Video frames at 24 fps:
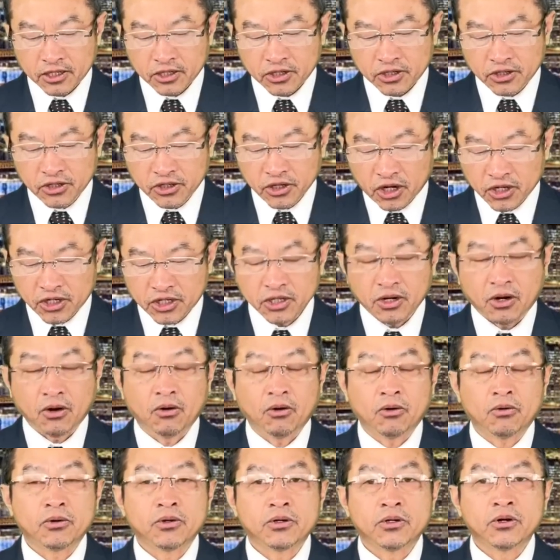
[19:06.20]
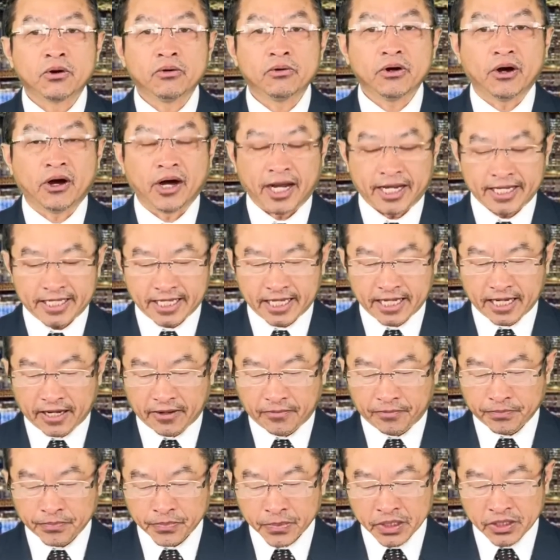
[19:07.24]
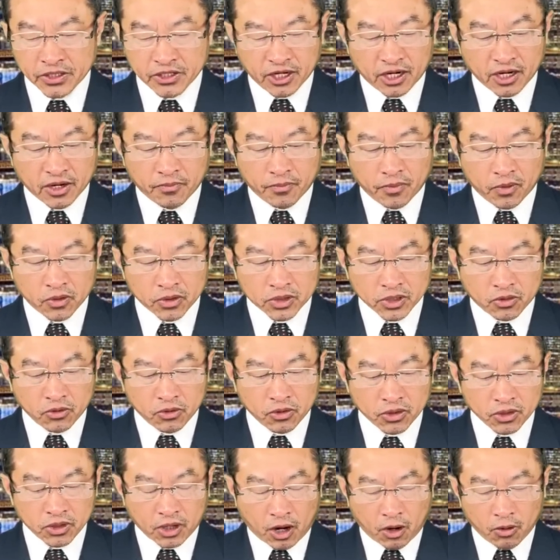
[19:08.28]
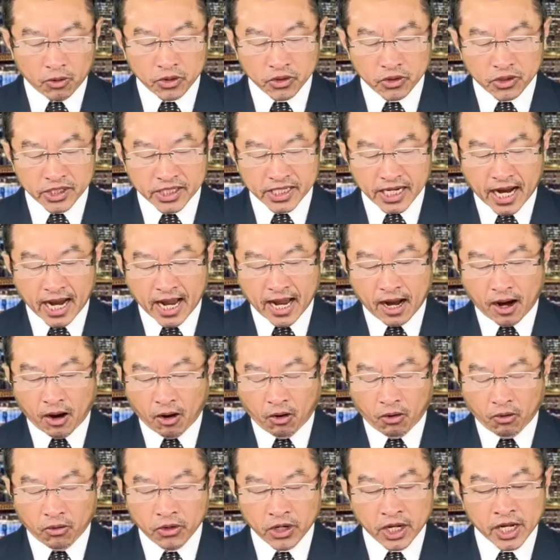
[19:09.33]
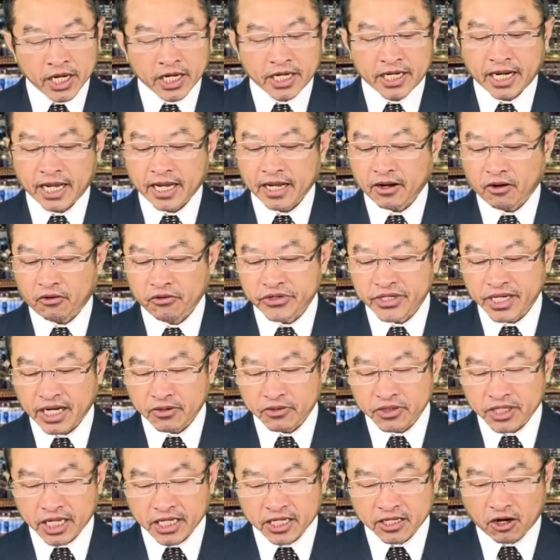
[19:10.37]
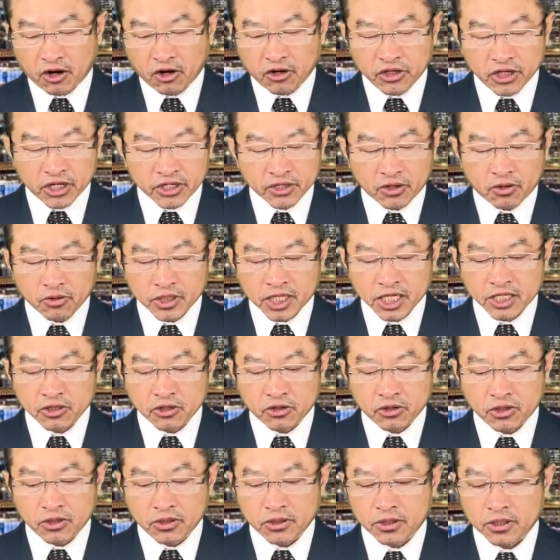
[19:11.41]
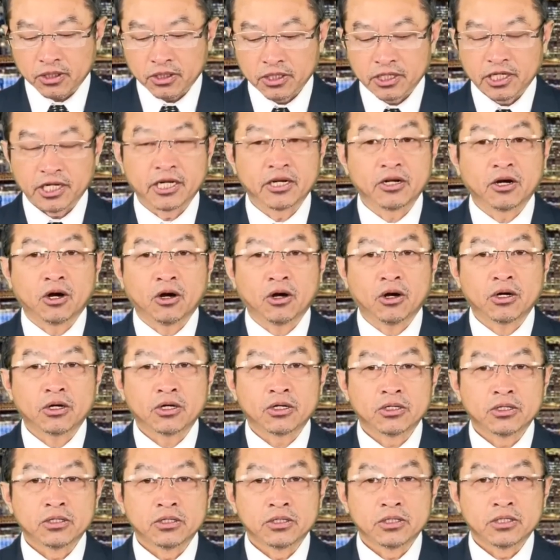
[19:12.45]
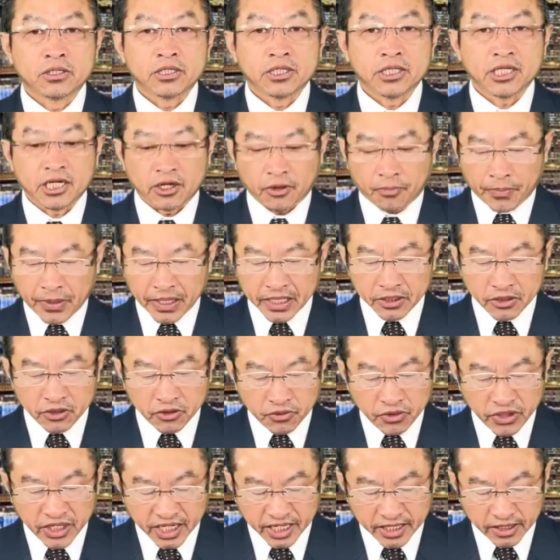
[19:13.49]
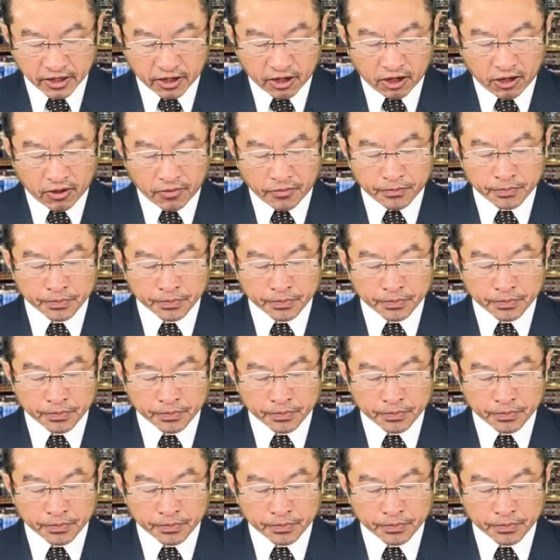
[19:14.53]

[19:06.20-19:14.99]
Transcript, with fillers: nhớ trâu nấu nọ hai tiệt nhớ là một chỗ hậu đun ra hậu nên cầu xa lúc tới chờ nhớ trâu tới chờ nên nó ý lúc bình du nhẹ nó